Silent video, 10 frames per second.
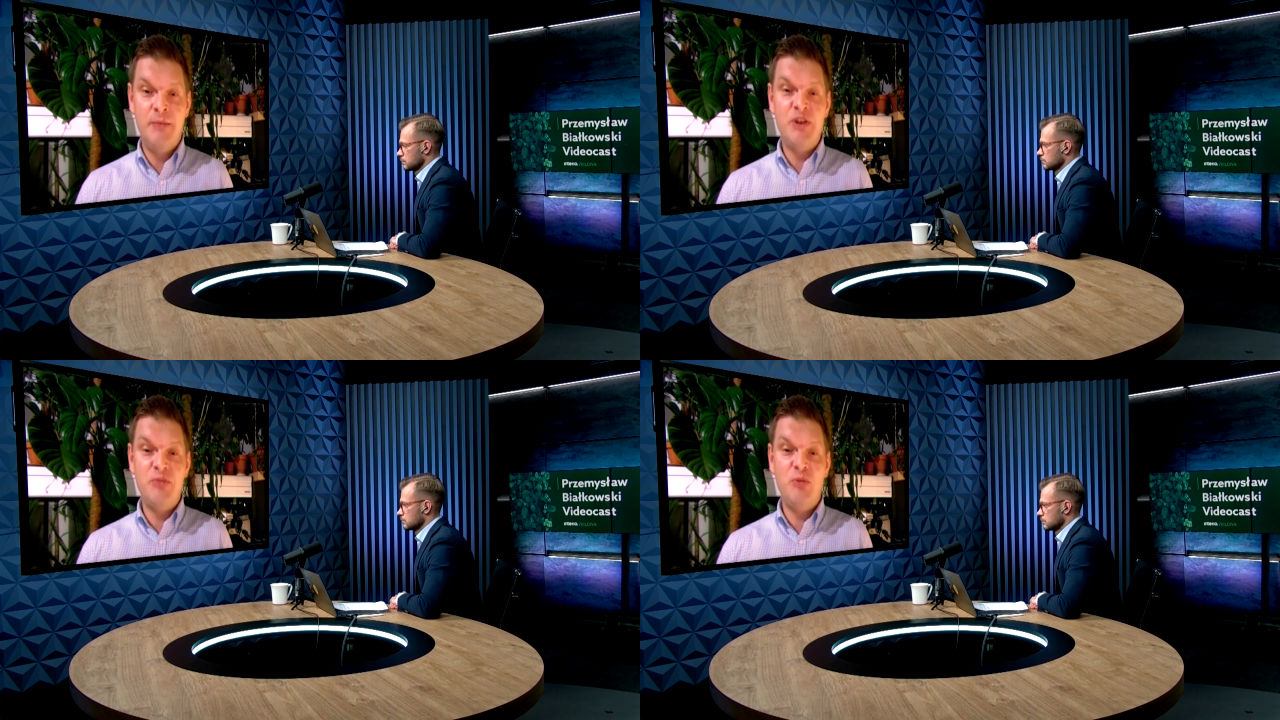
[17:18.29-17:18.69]

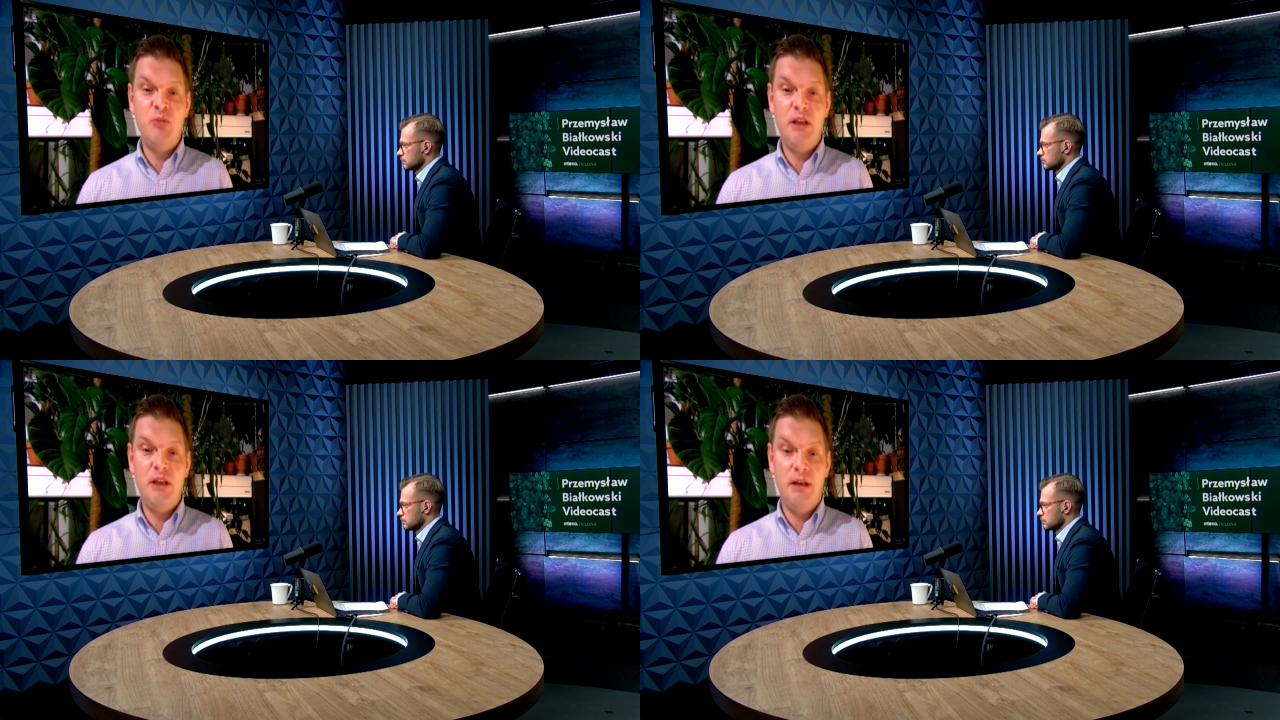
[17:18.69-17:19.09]
Nie
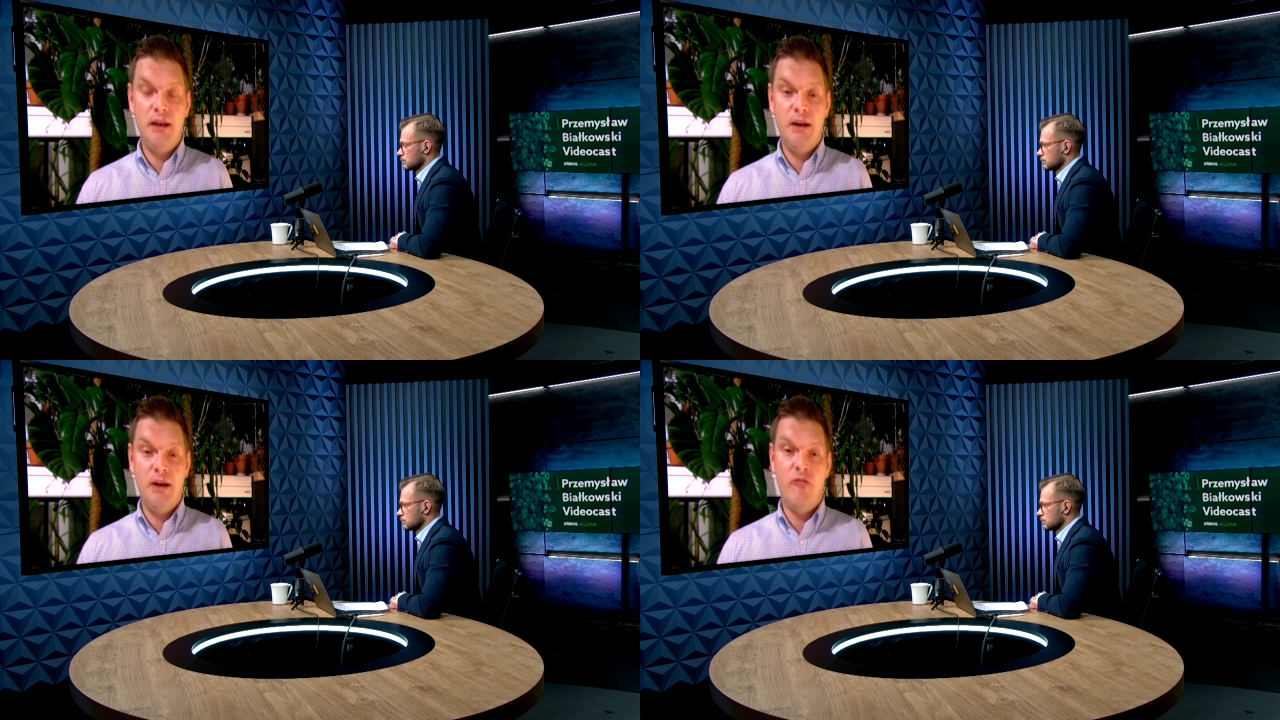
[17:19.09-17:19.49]
będziemy
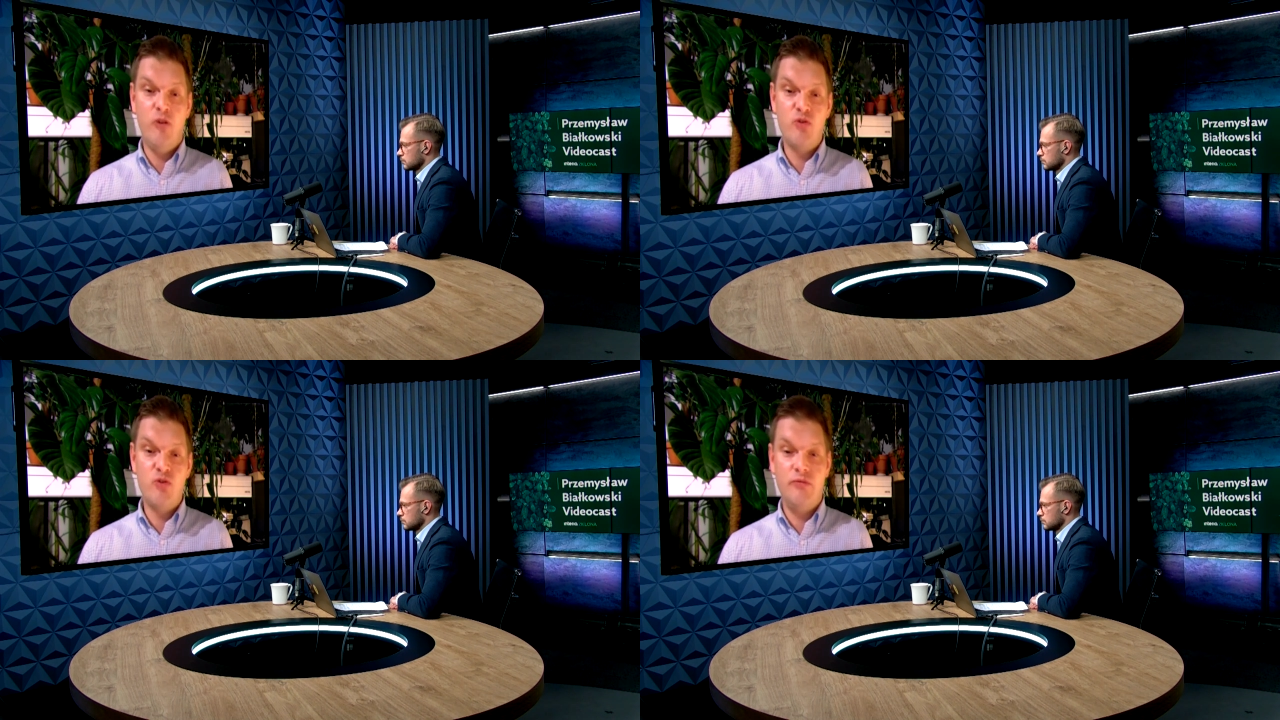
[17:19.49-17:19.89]
mieli
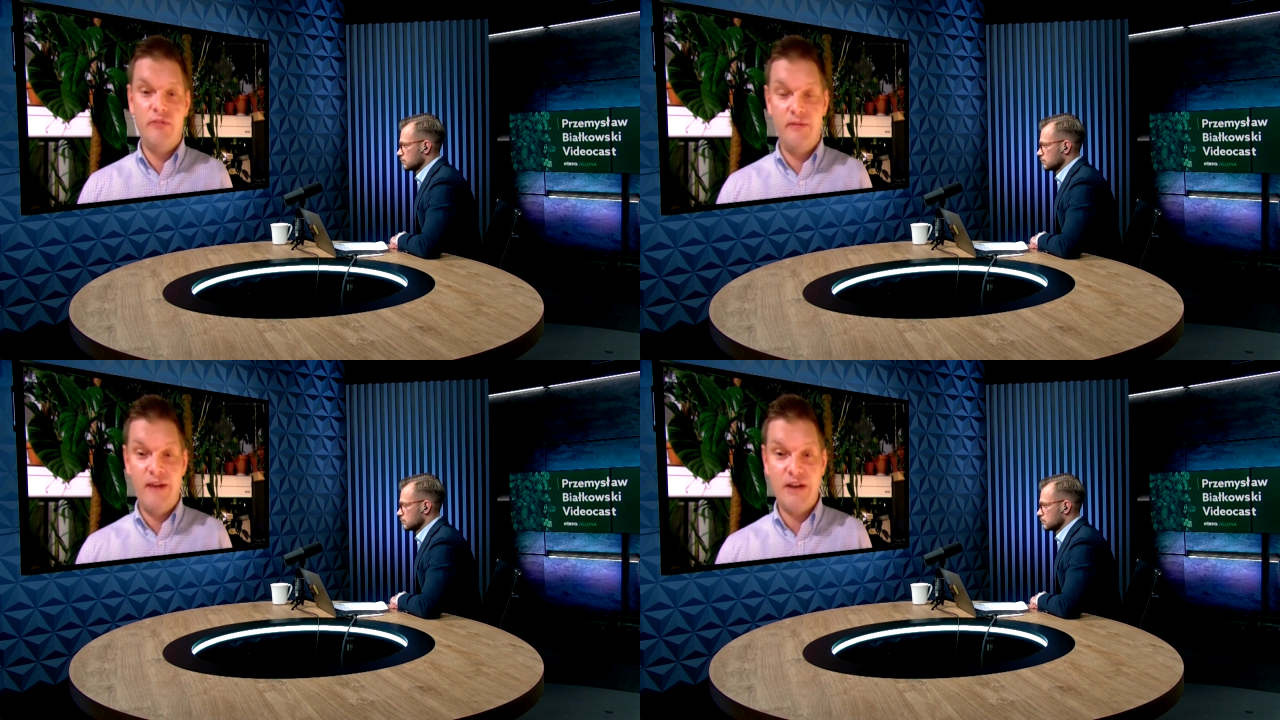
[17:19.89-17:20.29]

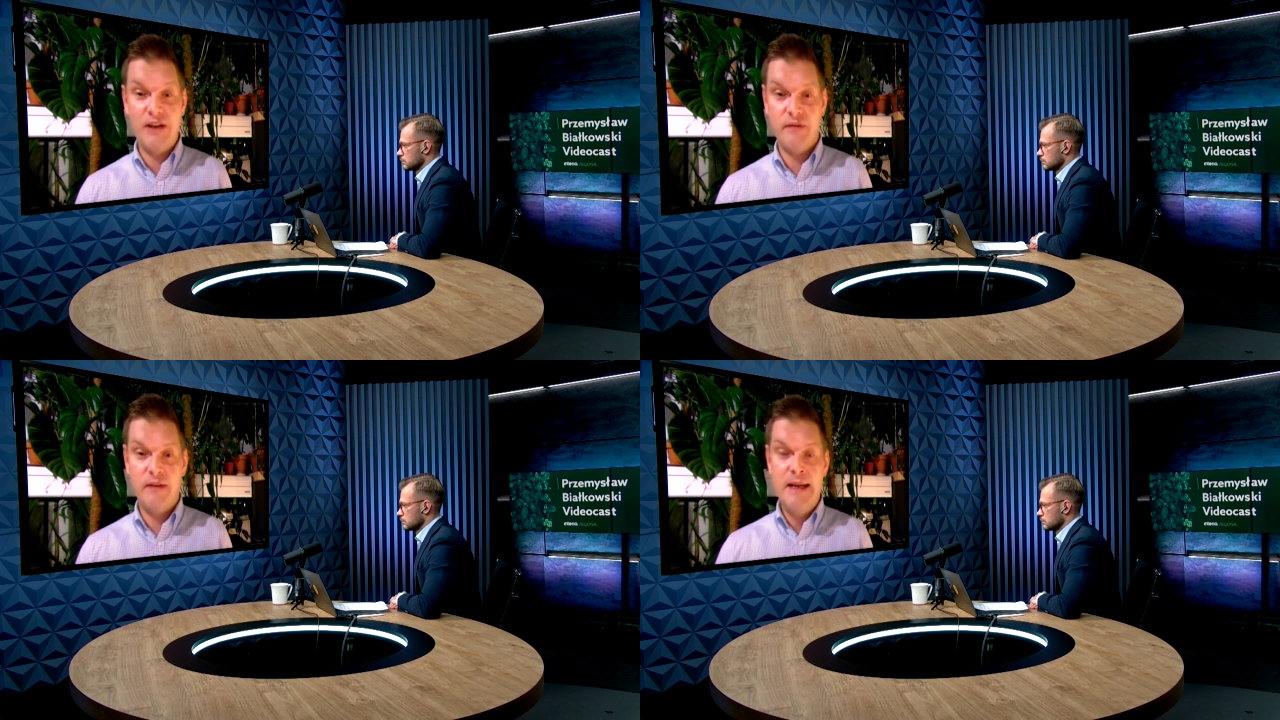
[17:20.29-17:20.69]
owoców,
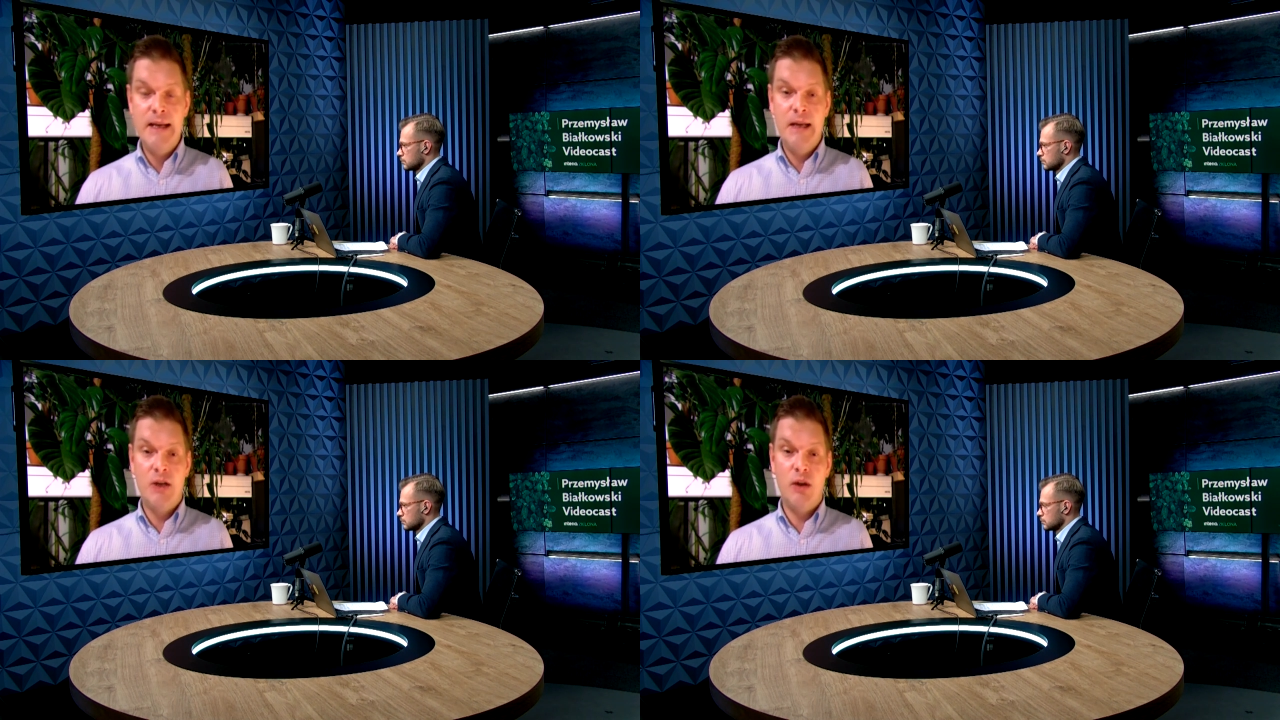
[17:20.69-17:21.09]
warzyw.
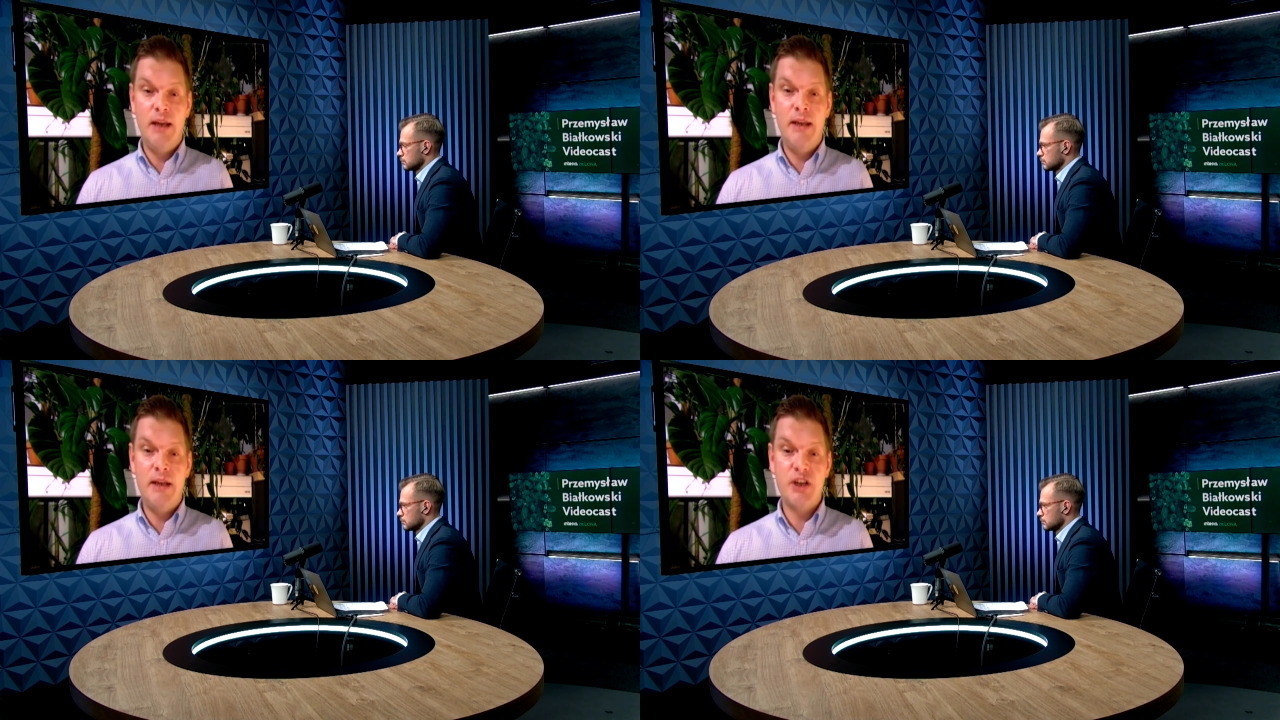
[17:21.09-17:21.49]

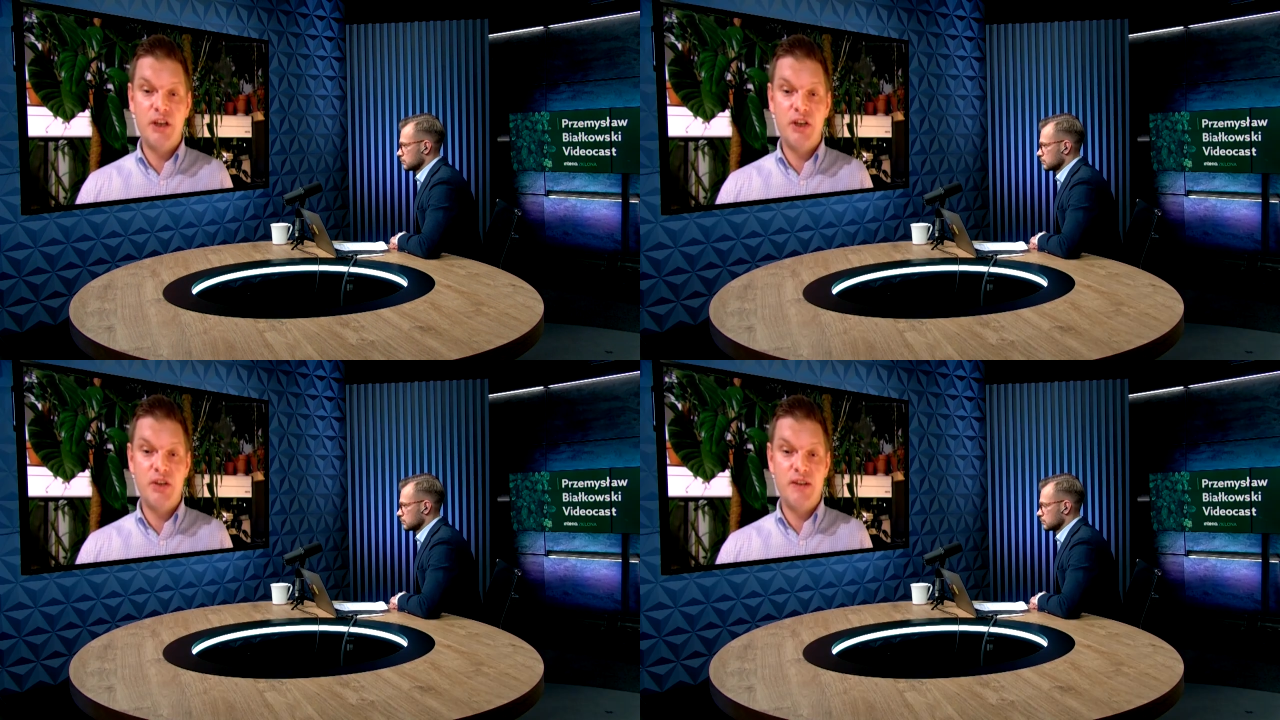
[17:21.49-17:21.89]

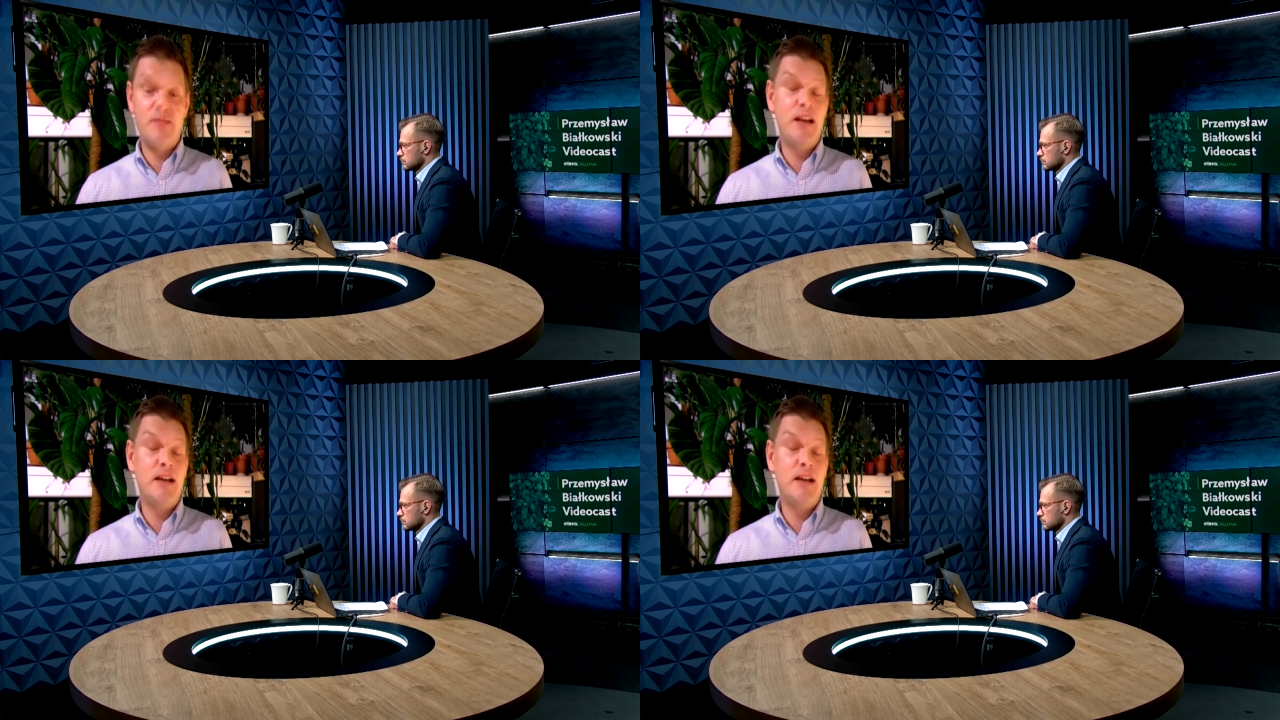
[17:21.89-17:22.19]
Kolejna rzecz to jest